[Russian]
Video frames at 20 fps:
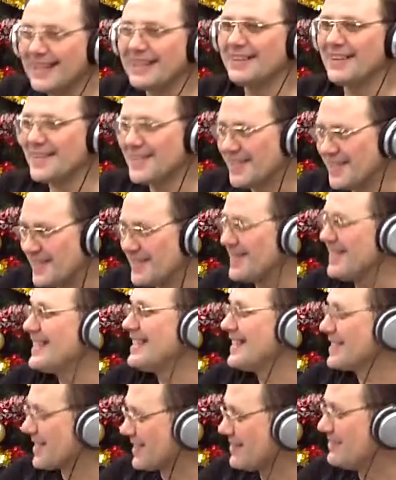Такое
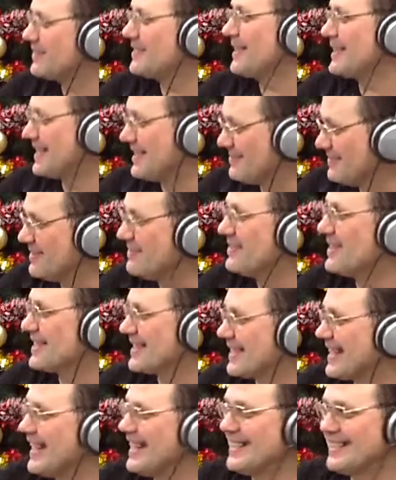ощущение, что вот если бы мы
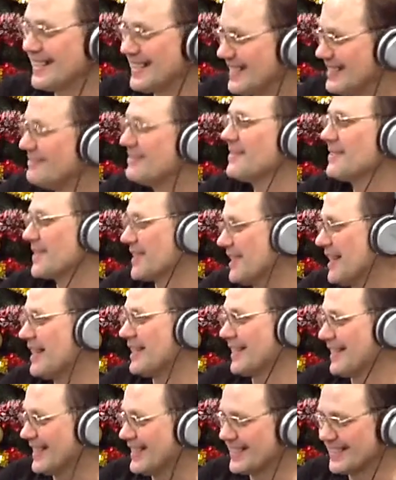остались, они бы уже
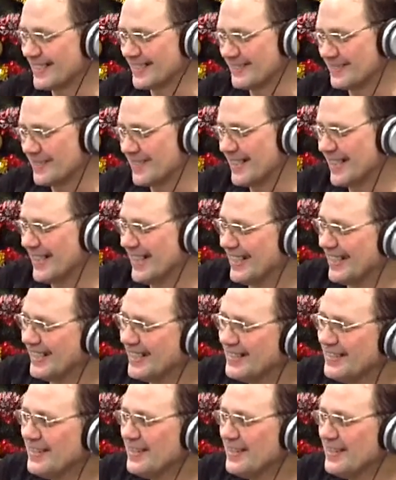оркестром играли.